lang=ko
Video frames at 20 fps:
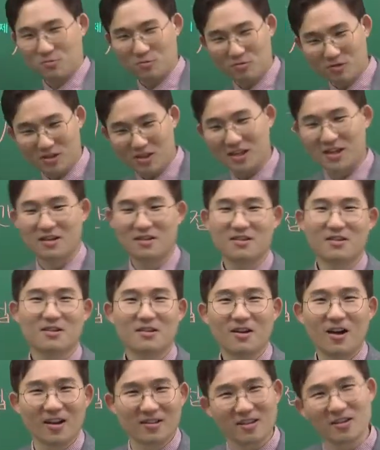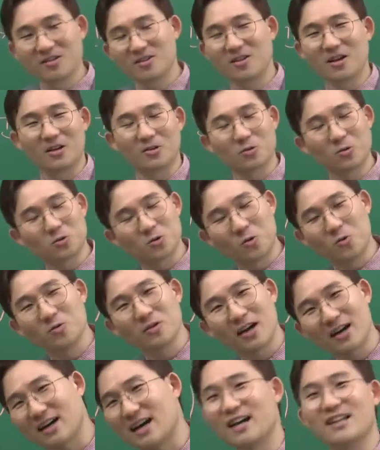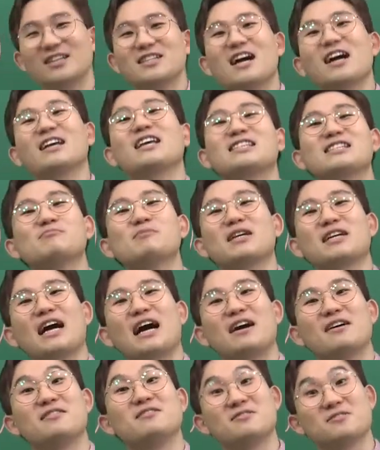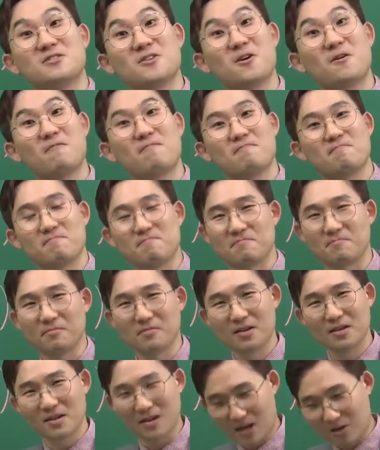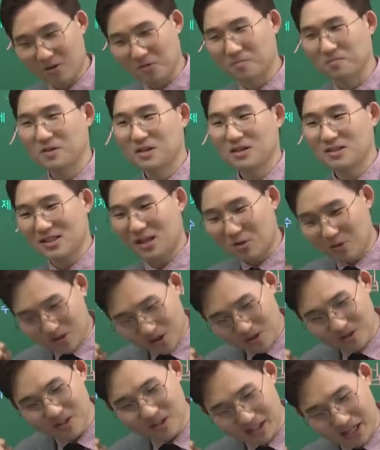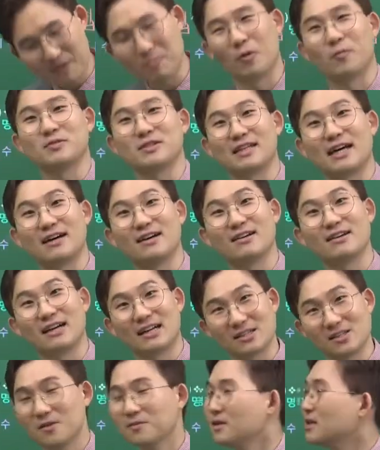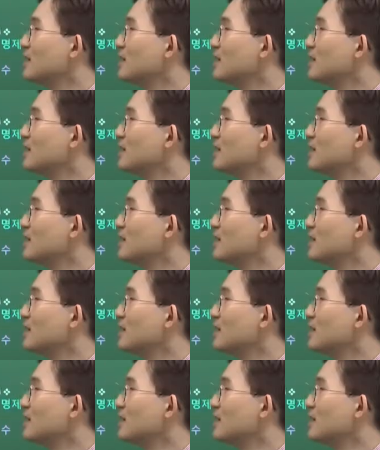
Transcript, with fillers: 꿋꿋이 내년에 또 좋은 대학 가야 되지 않겠습니까? 그죠? 그래도 새로 적응을 해봅시다. 알았어?